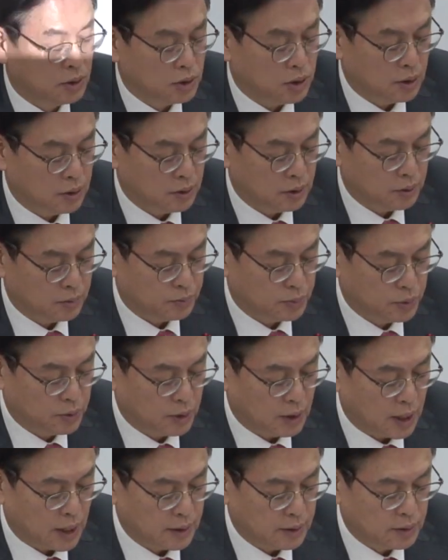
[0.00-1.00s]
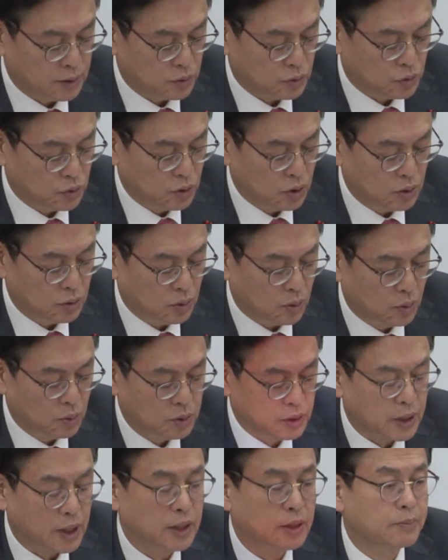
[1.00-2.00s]
전 북한 주영
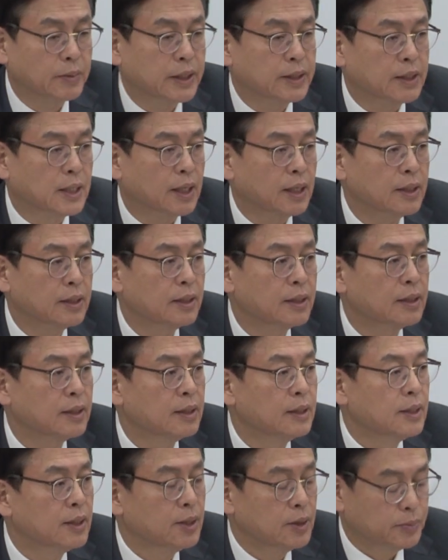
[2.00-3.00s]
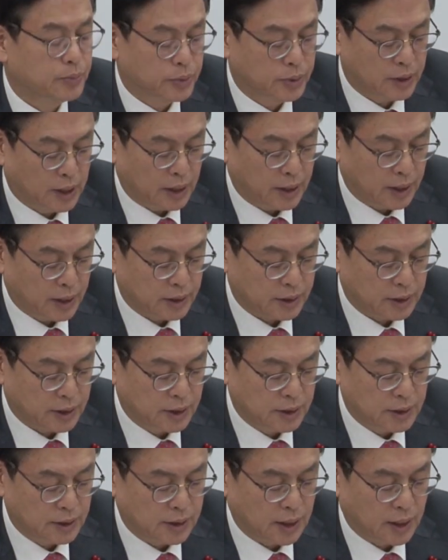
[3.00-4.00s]
공사를 만나 북한의
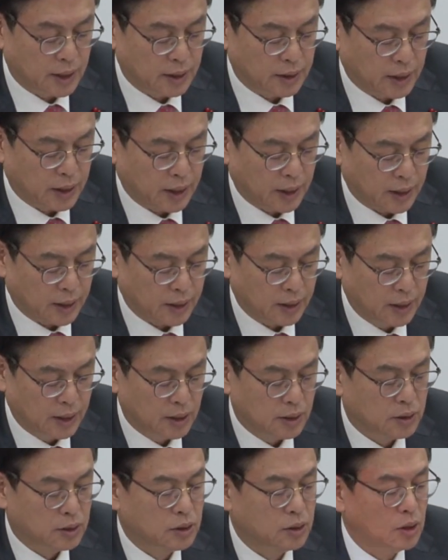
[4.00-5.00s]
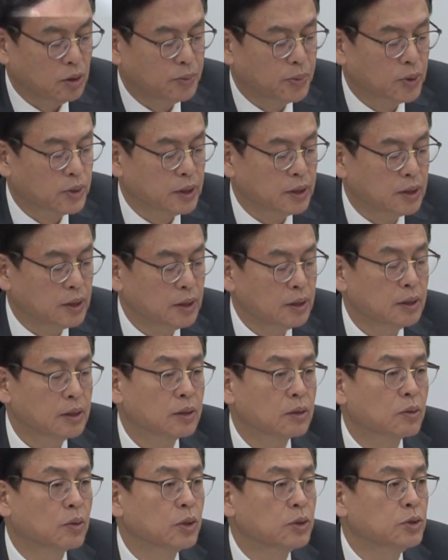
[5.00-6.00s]
실상에 대해 들어보기를
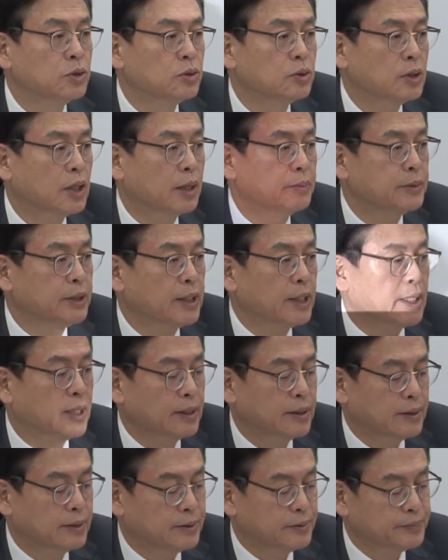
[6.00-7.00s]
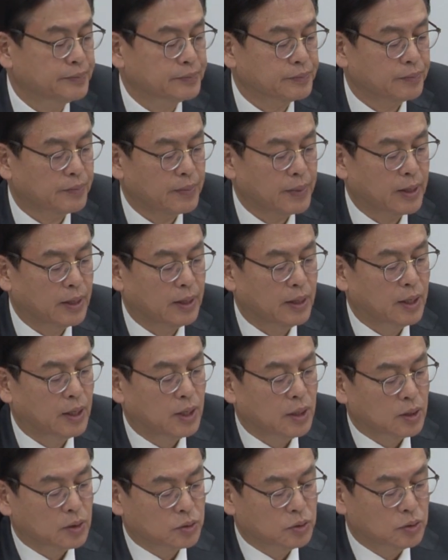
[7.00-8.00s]
권유합니다.
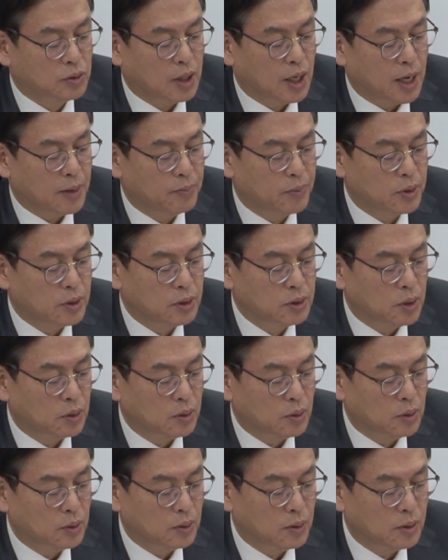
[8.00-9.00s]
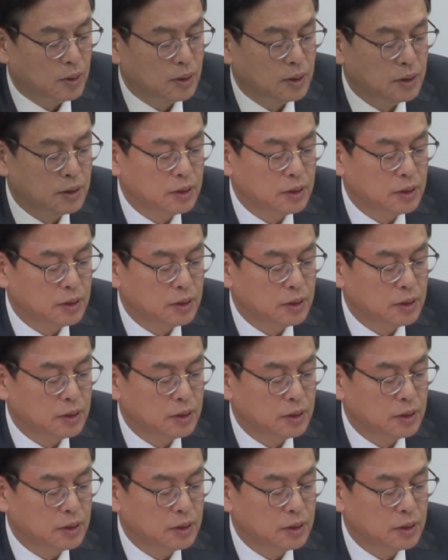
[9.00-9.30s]
국가 안보를 놓고